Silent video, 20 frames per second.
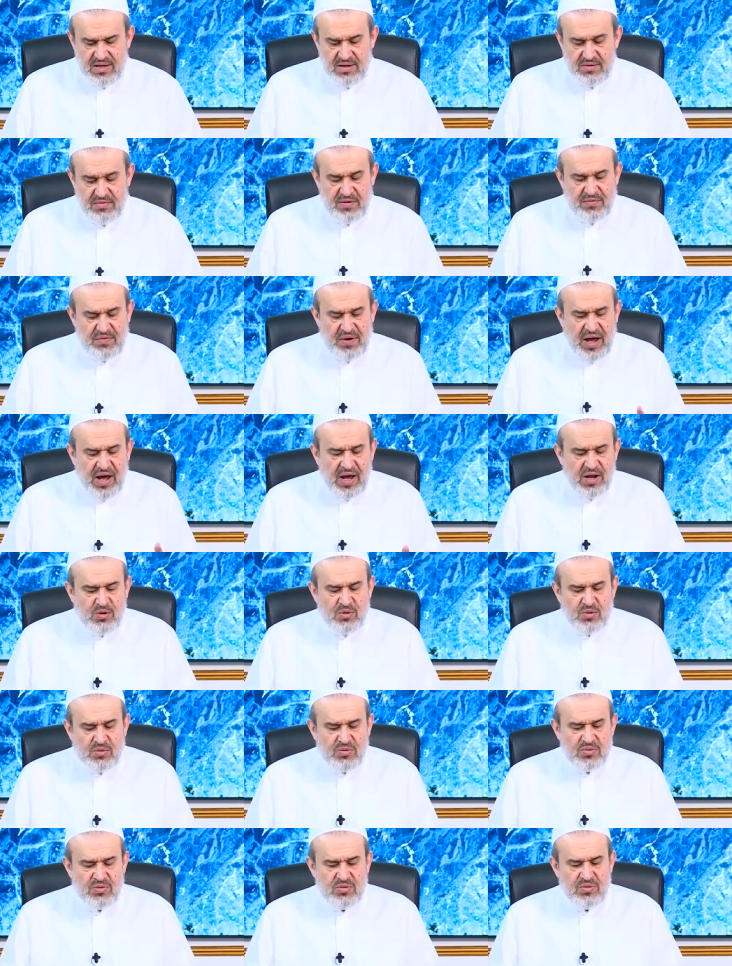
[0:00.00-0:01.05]

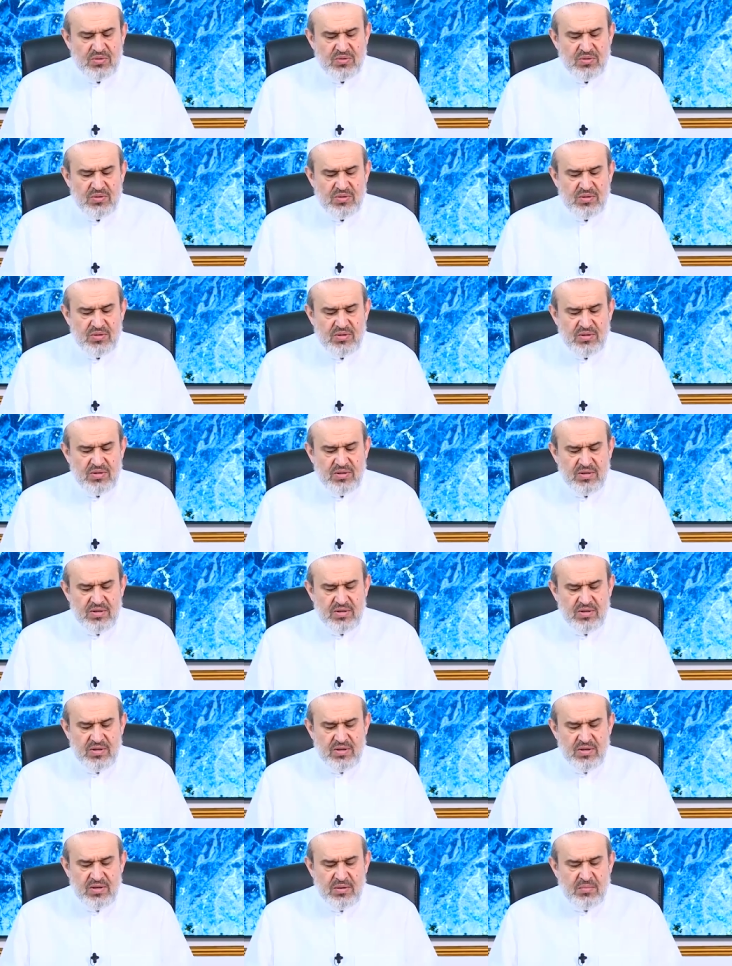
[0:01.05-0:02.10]
ففعلوا
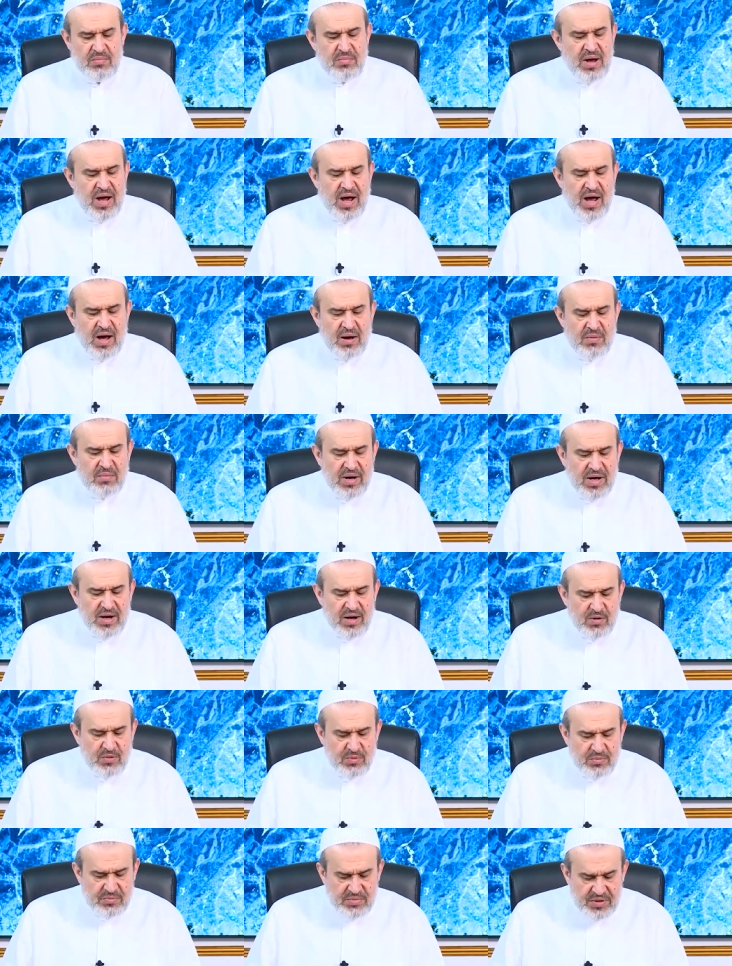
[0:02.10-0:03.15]
ما
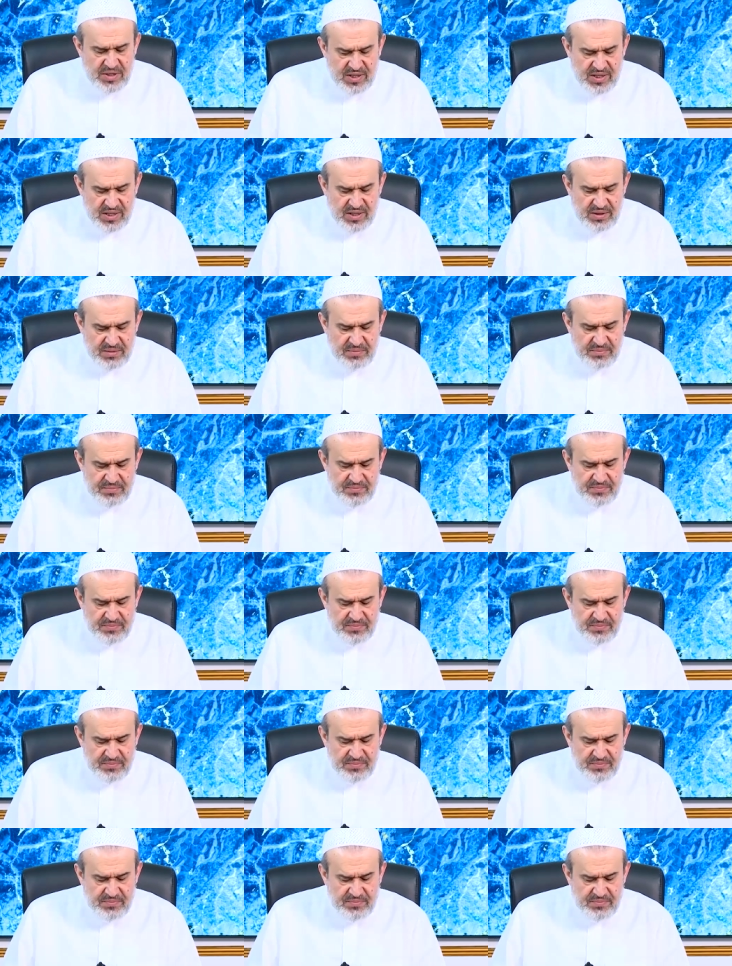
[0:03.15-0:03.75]
أمرهم به